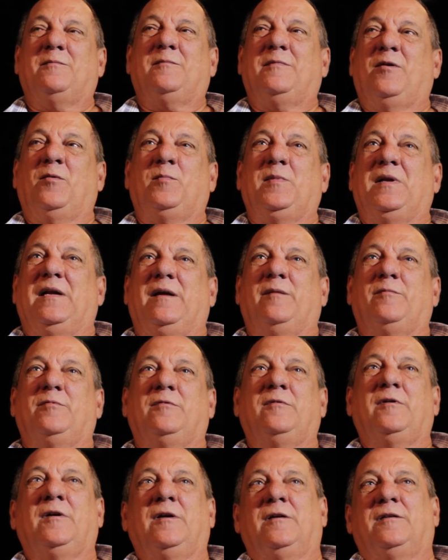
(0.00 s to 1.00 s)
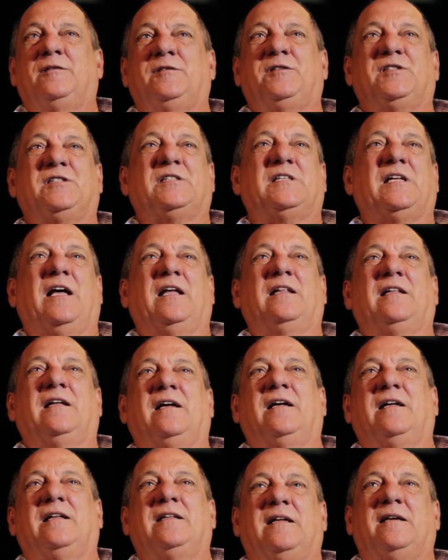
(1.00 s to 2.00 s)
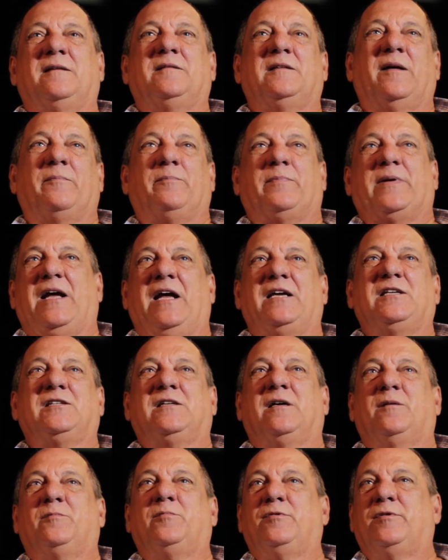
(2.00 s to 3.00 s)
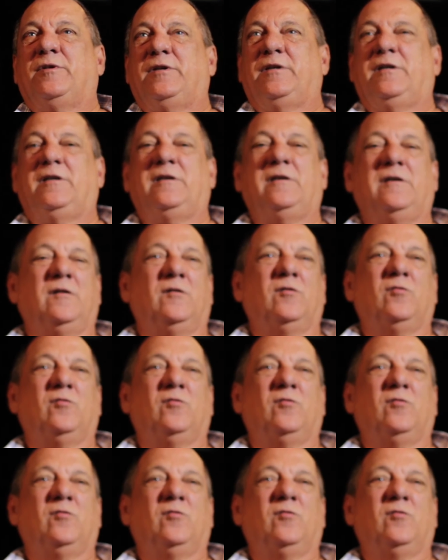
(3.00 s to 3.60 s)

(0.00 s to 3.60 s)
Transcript: eu me lembro de estar na, na, na praia de Camburi